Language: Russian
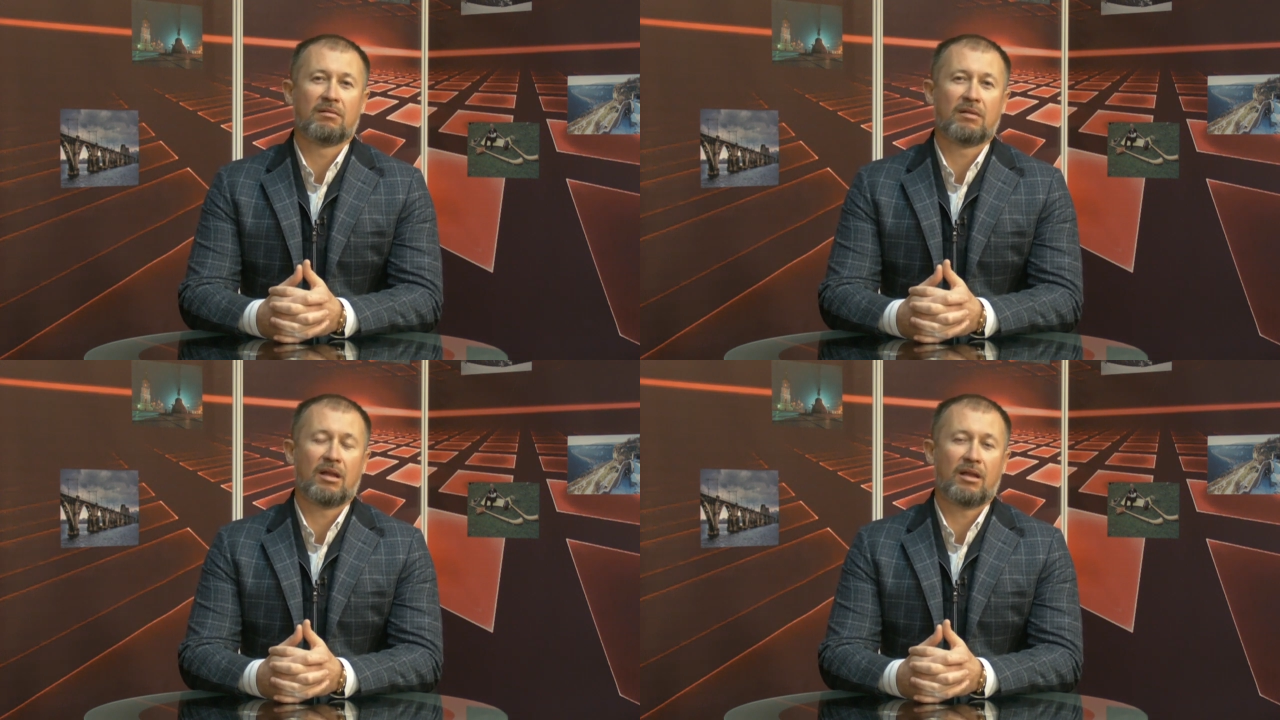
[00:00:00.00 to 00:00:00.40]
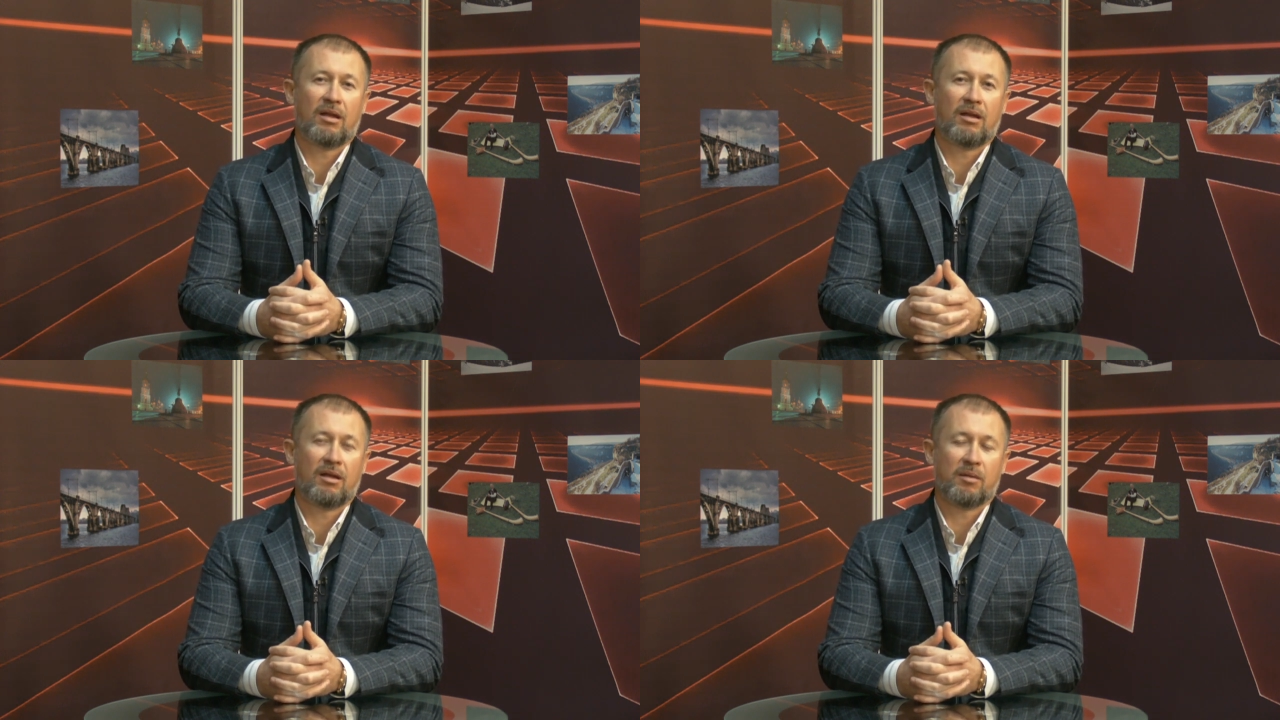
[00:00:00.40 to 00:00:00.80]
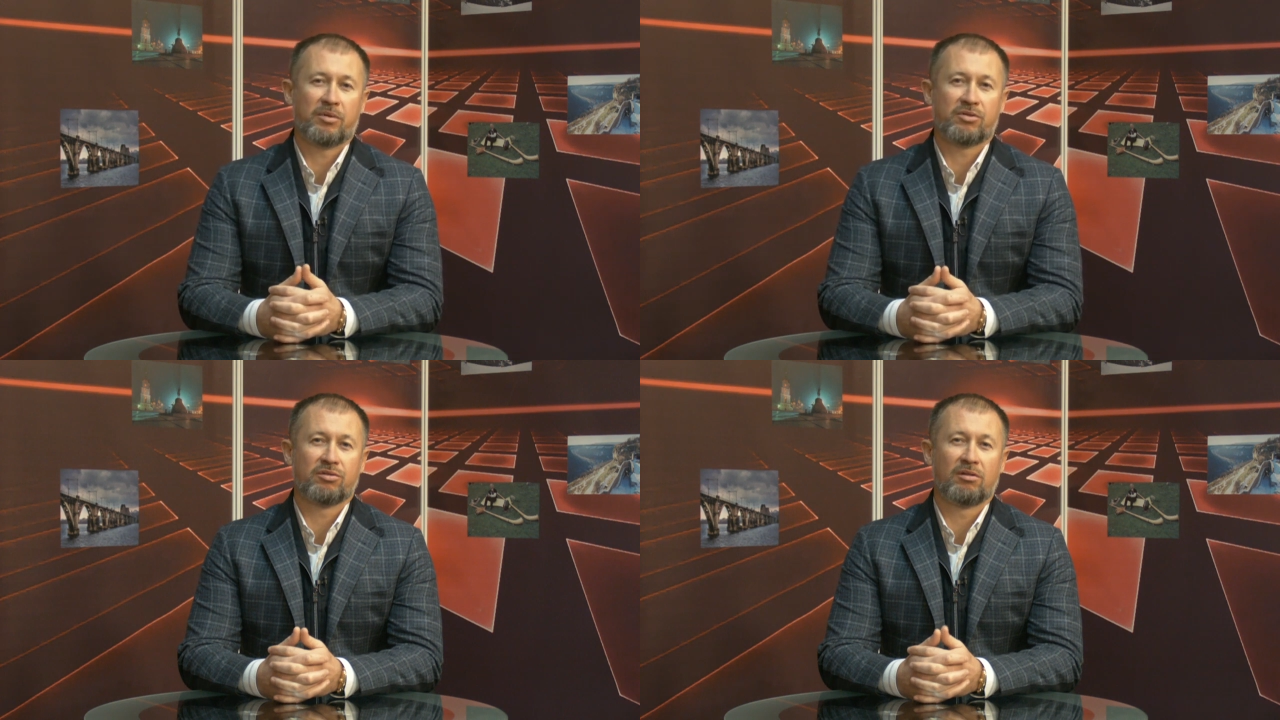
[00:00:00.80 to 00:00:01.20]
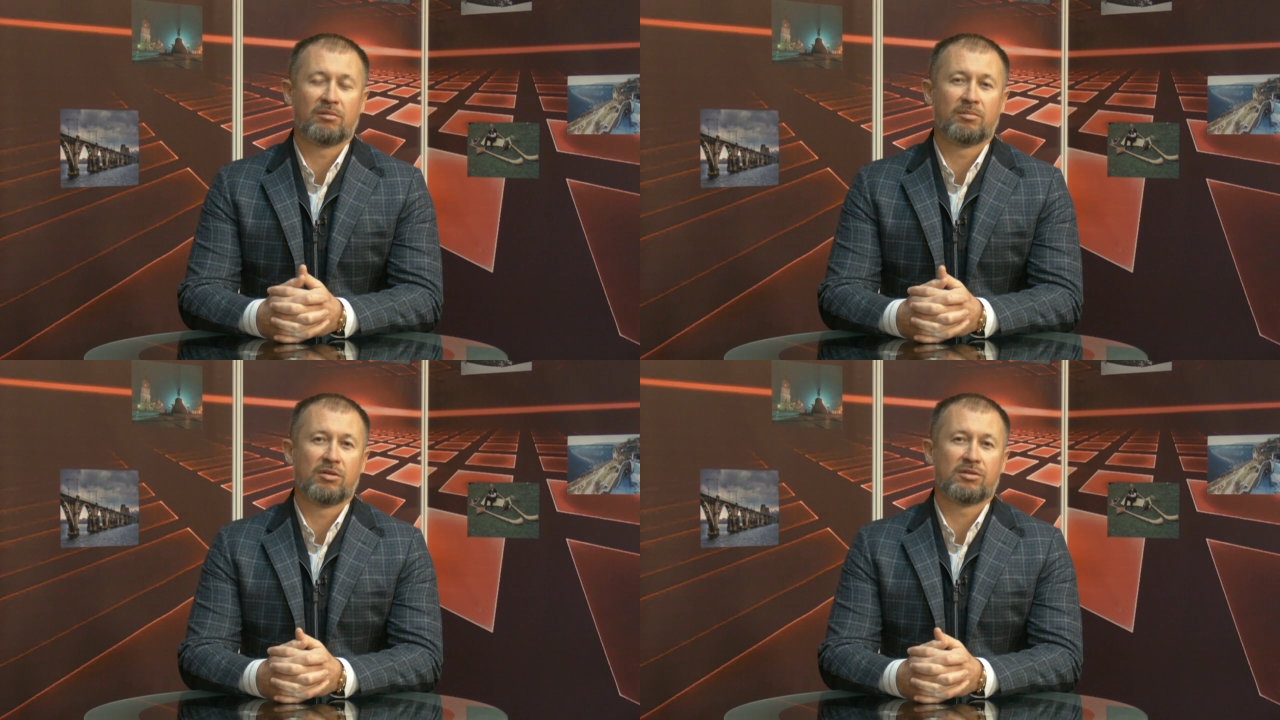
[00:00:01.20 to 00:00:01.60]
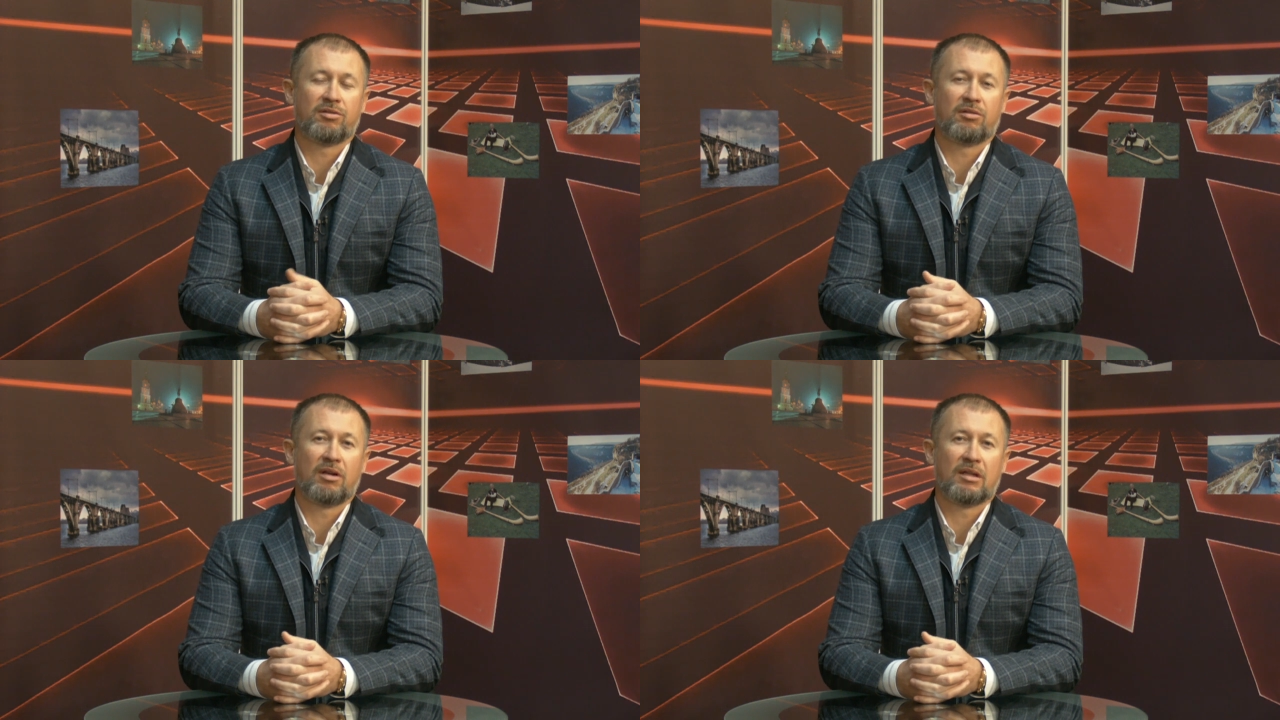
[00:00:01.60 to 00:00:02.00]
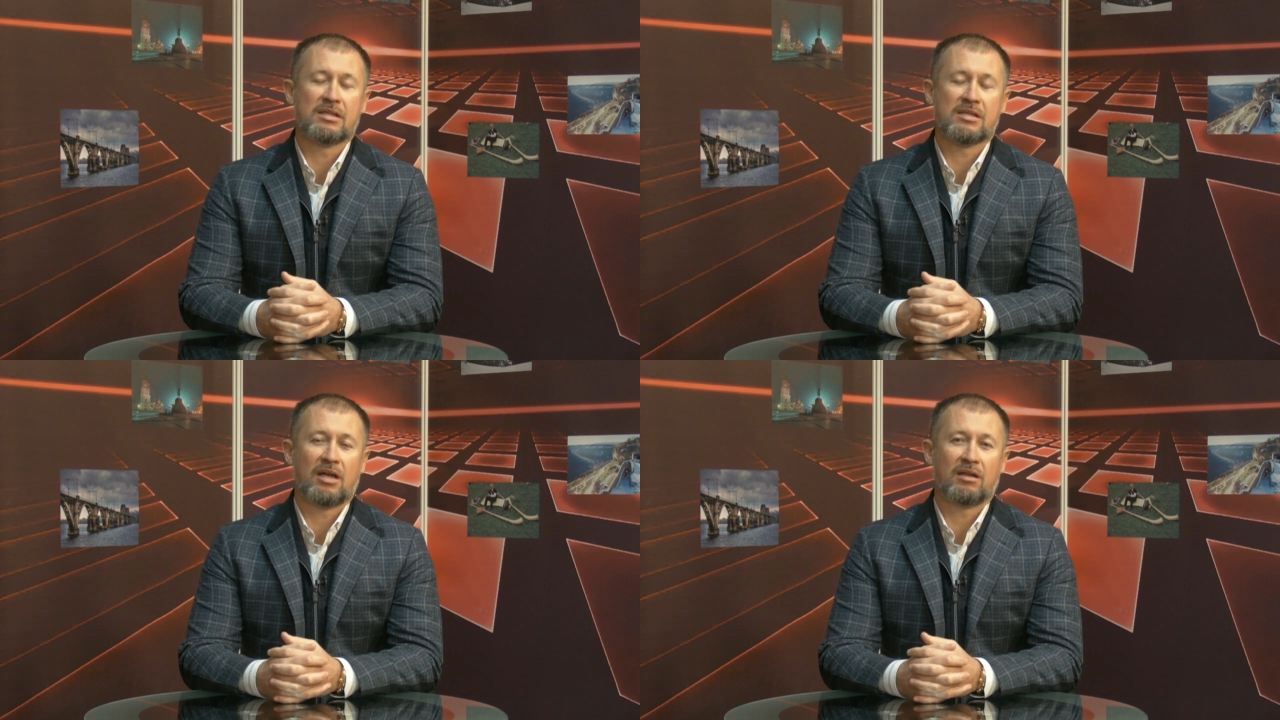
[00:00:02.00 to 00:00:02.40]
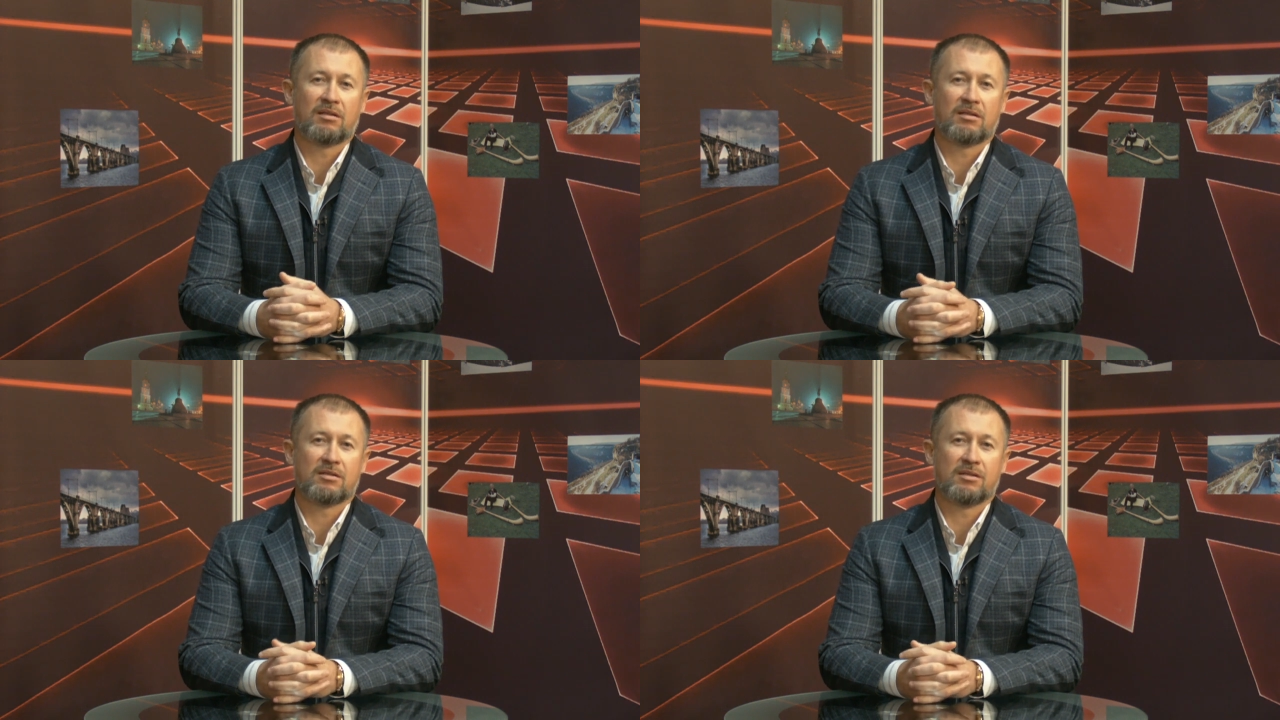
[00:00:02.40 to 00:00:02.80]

Голодание я пришел больше трех лет назад.